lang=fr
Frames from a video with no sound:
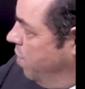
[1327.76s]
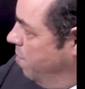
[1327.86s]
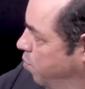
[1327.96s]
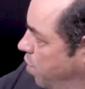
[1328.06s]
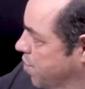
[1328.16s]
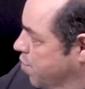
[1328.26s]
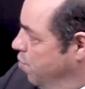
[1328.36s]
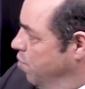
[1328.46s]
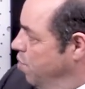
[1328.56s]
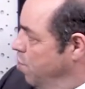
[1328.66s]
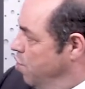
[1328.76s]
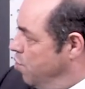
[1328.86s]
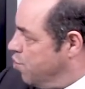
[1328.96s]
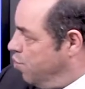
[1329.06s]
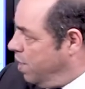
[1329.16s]
des poissons
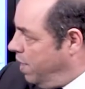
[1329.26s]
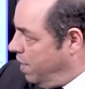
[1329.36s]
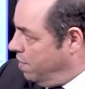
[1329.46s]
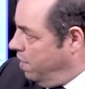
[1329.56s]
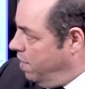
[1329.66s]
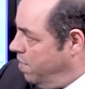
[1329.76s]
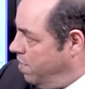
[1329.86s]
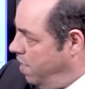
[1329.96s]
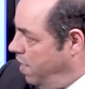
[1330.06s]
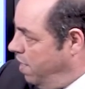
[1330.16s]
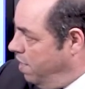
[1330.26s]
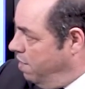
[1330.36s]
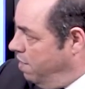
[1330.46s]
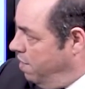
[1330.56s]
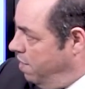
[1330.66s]
sont caractérisés
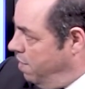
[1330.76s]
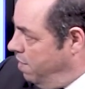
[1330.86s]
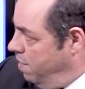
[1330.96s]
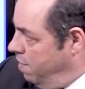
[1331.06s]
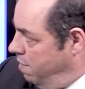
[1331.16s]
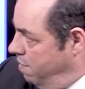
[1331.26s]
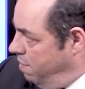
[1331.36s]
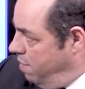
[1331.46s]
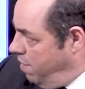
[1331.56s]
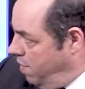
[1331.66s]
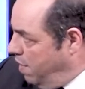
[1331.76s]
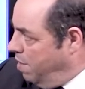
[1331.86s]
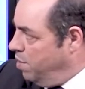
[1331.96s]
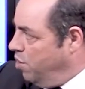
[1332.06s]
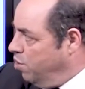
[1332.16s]

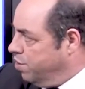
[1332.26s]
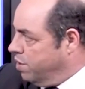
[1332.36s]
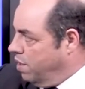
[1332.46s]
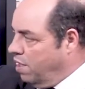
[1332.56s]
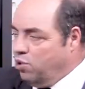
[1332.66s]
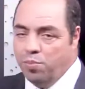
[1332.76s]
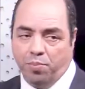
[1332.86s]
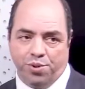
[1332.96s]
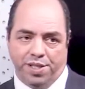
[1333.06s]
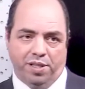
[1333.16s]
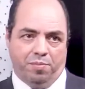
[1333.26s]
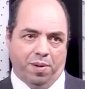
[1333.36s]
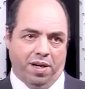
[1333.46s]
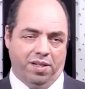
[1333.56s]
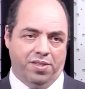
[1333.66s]
d'anamniotes ils ne possèdent
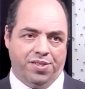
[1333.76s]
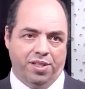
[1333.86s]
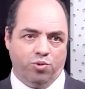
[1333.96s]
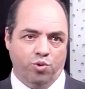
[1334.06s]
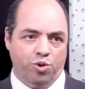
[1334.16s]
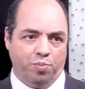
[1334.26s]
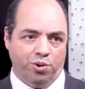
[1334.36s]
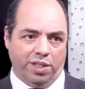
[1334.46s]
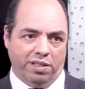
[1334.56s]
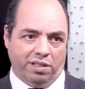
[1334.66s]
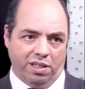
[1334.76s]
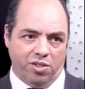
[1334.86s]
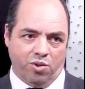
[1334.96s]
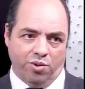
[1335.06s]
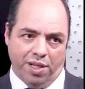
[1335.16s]
pas cette couche
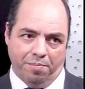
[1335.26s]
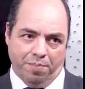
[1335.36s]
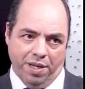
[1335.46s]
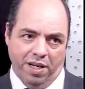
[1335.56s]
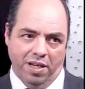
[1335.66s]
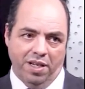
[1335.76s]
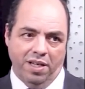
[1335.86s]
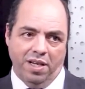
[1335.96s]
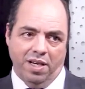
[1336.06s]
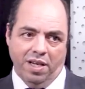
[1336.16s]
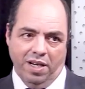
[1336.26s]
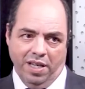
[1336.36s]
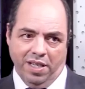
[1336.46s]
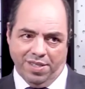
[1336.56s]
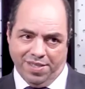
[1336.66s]
protectrice qu'on appelle
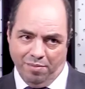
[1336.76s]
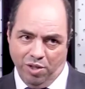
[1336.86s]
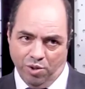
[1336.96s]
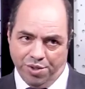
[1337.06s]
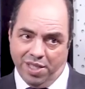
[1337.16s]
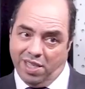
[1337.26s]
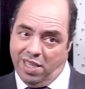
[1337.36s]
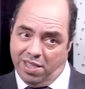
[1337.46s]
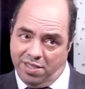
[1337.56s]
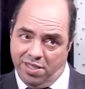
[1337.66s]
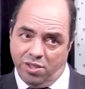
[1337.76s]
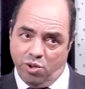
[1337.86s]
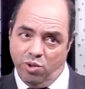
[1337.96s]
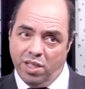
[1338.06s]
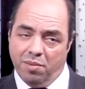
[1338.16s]
les ce qui existe
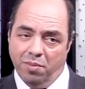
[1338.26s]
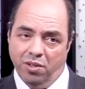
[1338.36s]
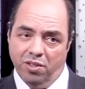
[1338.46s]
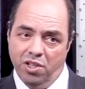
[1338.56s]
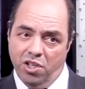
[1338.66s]
uniquement